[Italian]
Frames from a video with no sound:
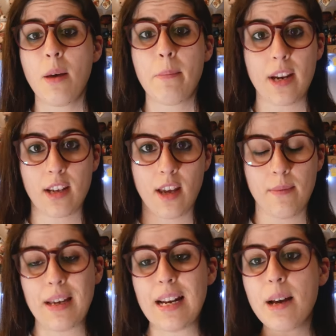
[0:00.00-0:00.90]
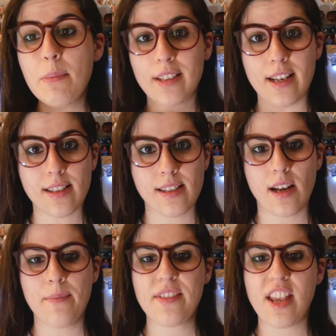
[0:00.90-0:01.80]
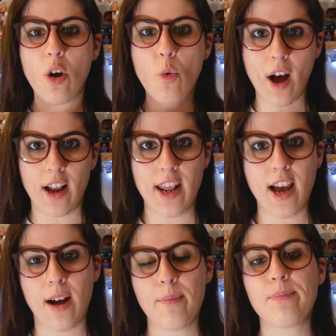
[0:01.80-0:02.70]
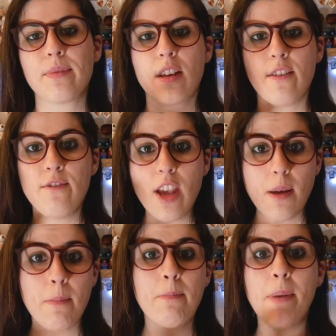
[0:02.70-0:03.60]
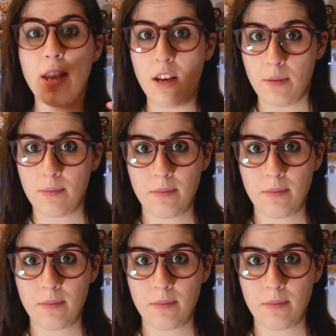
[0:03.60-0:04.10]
Perché la potenza è uguale a V per I,